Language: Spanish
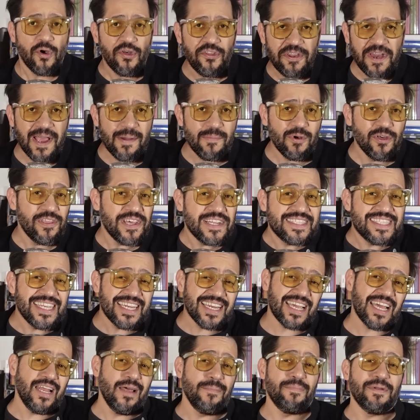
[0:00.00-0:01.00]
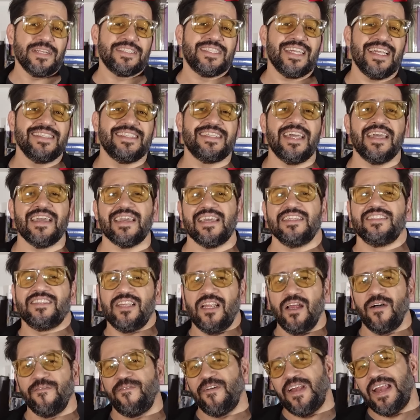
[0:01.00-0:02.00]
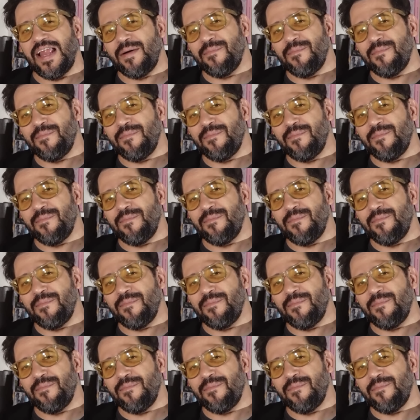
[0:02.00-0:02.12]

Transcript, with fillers: Podríamos decir que la presencia de Kisilov en